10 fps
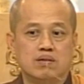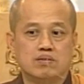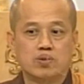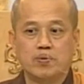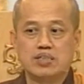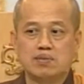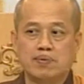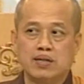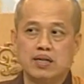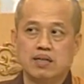所以为什
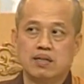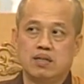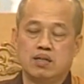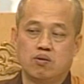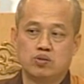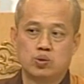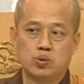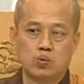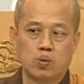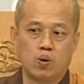么呢？有
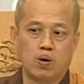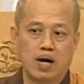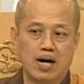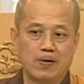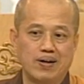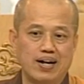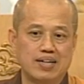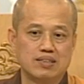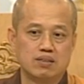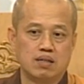出果、阿罗
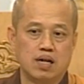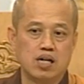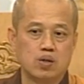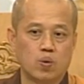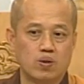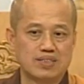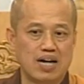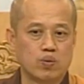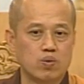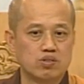汉、二果、
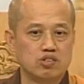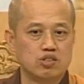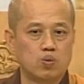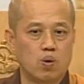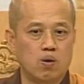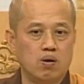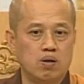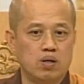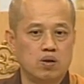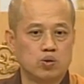三果、四果，
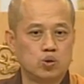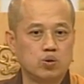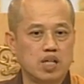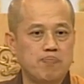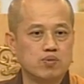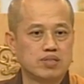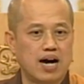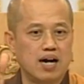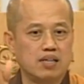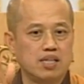有初地菩
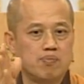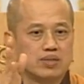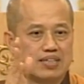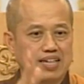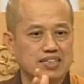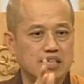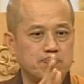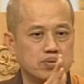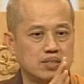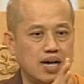萨、二地菩萨、三地
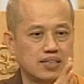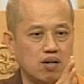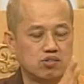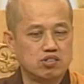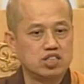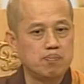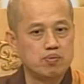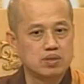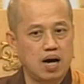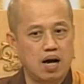菩萨到十地
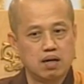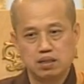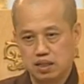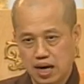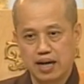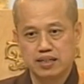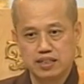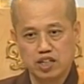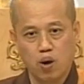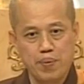菩萨，你看一
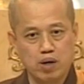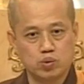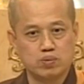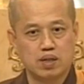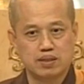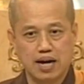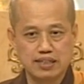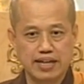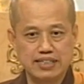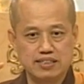定有标准的。它
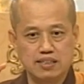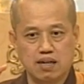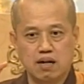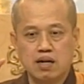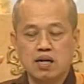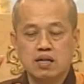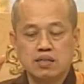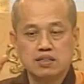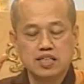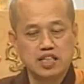累积的
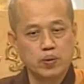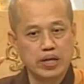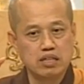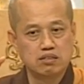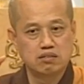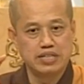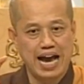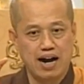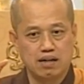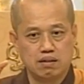戒定慧的资
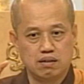粮、